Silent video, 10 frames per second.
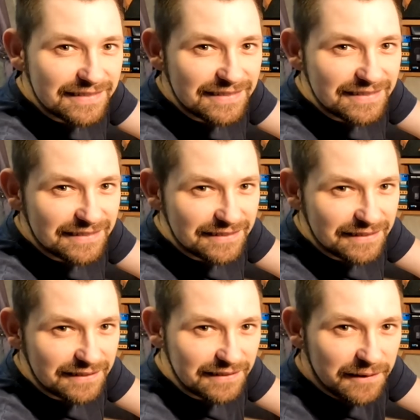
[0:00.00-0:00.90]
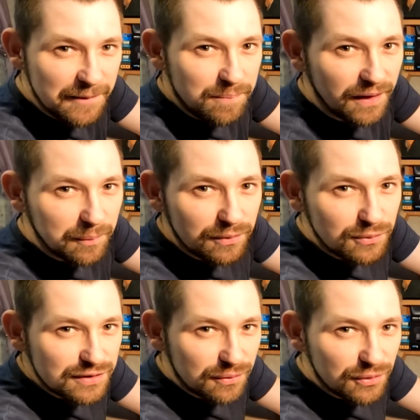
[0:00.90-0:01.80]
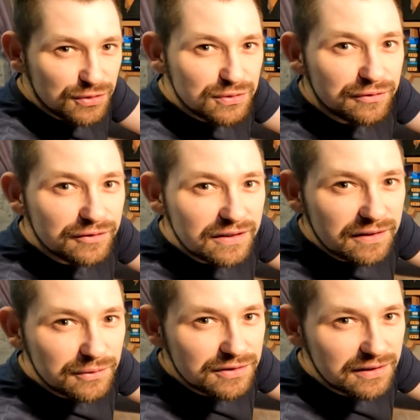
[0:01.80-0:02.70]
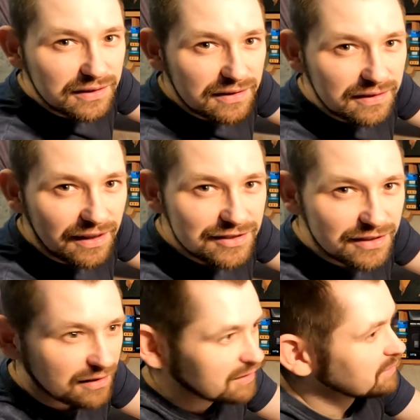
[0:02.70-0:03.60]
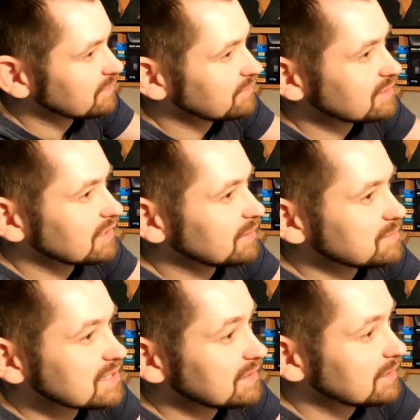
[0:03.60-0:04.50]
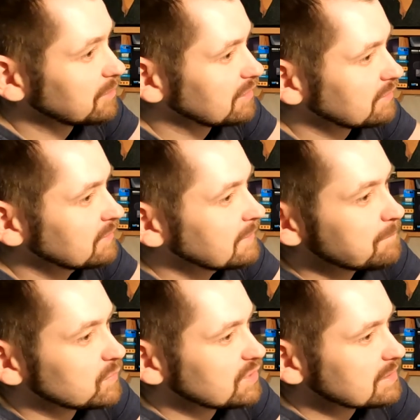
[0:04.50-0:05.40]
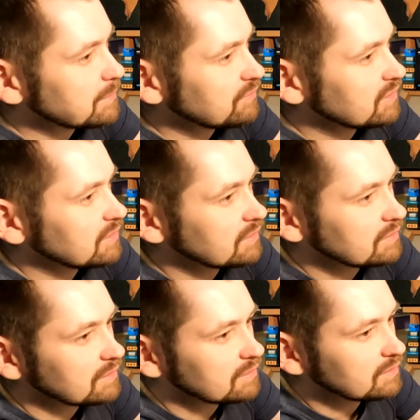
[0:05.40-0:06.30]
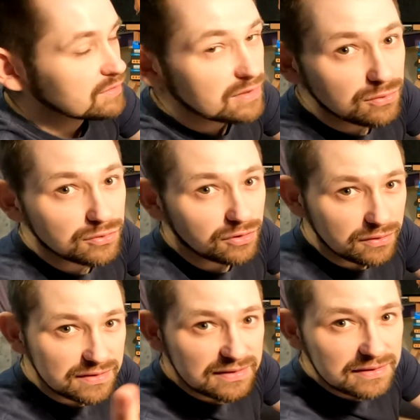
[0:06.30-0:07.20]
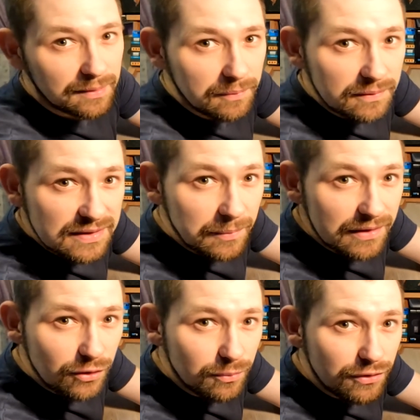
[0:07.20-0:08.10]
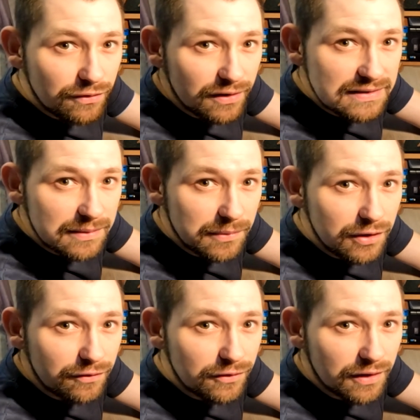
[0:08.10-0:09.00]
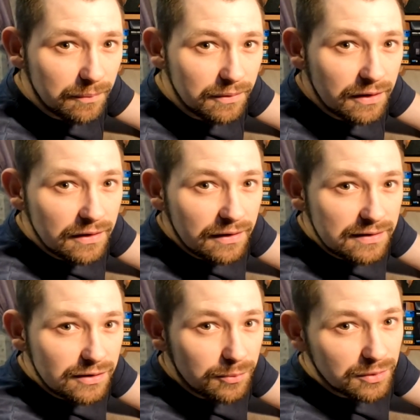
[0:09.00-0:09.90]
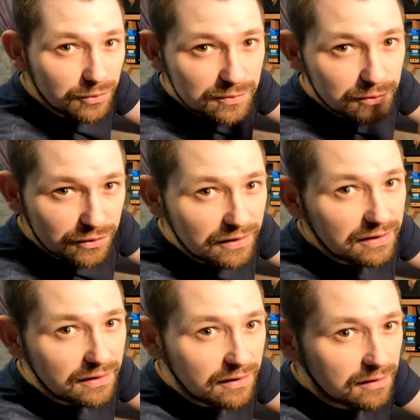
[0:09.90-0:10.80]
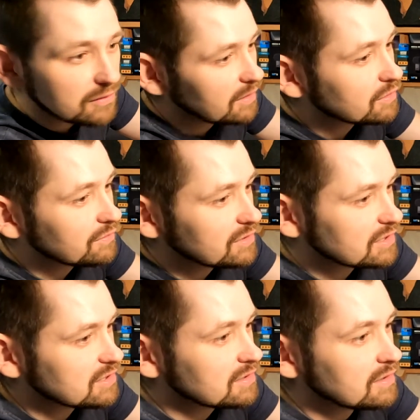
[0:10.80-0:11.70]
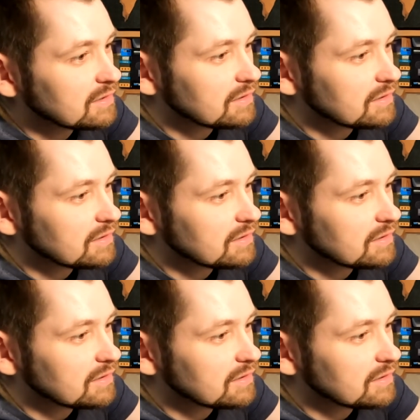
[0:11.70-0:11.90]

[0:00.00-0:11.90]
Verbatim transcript: i, i jakby udział kosztów w tych różnych e, gadżetach względem ceny kamery to jest naprawdę dosyć dużo. No, sam, sama ta obudowa z tym mikrofonem z opcją rozbudowania na dodatkowe rzeczy